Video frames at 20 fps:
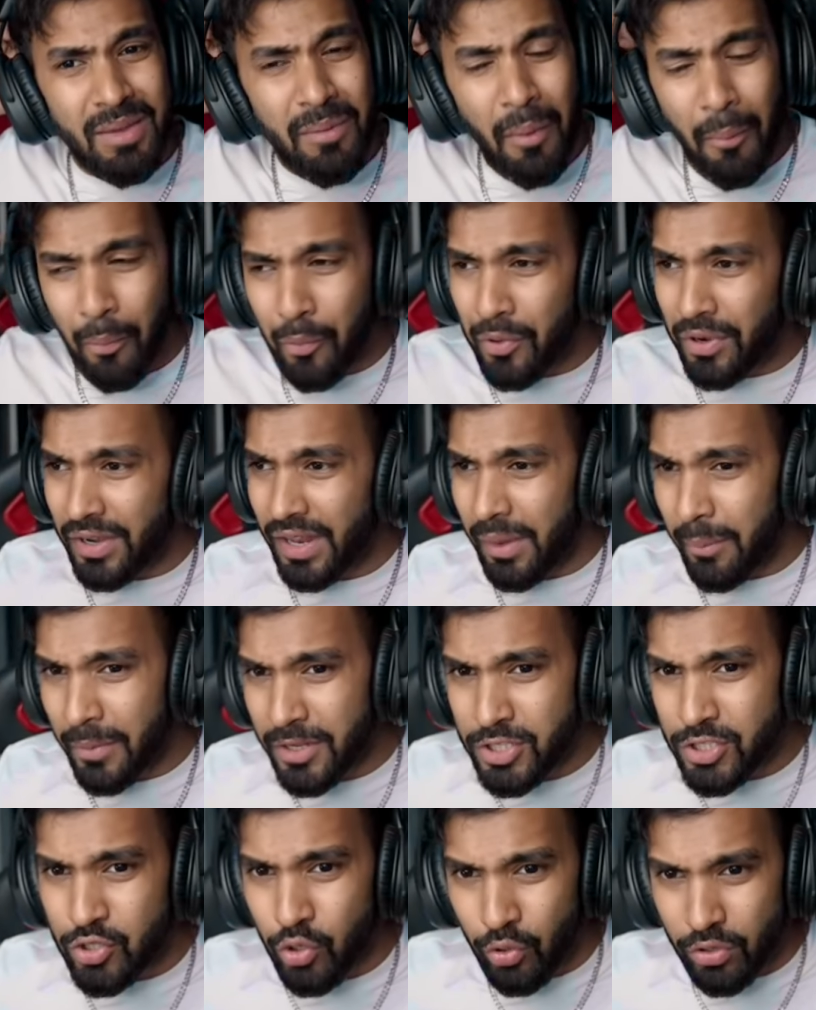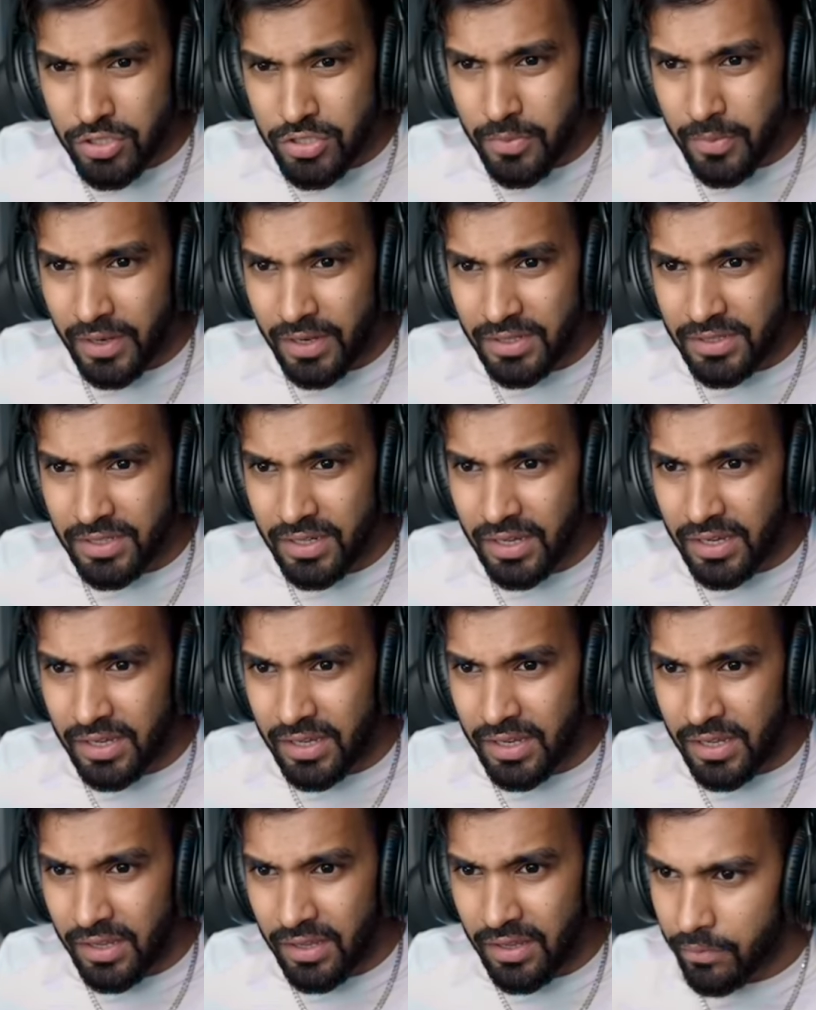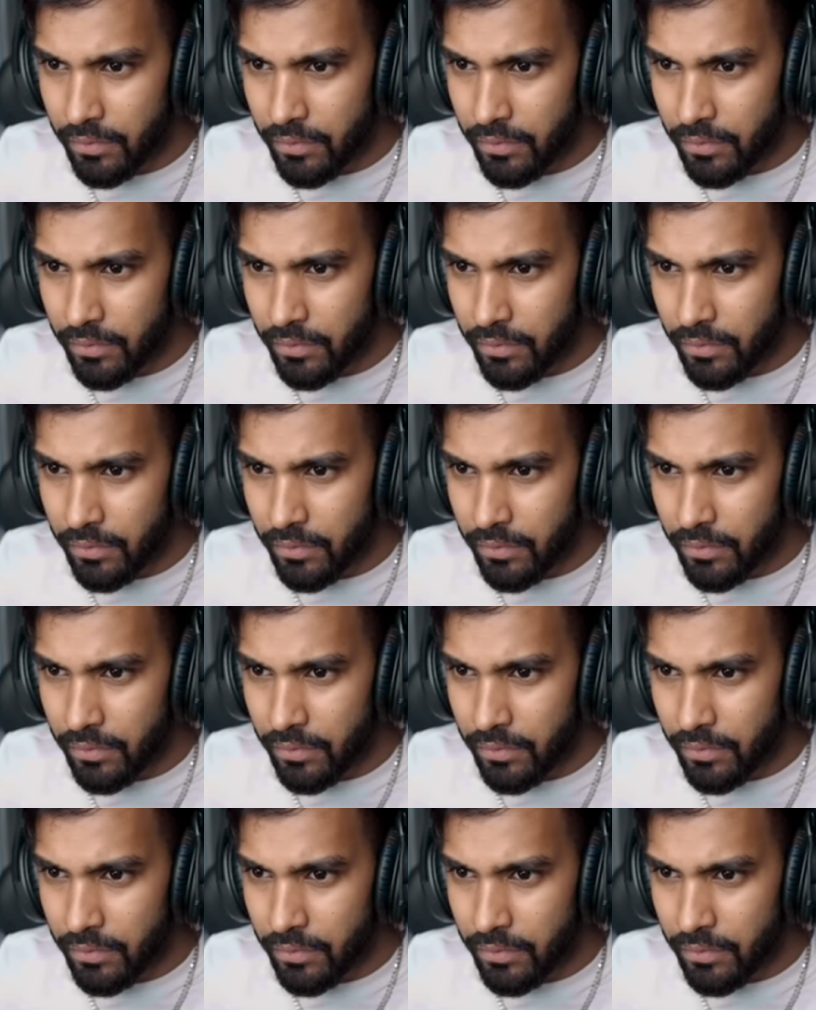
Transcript: में पूरे टाइम बस टोर्च मारते रहनी है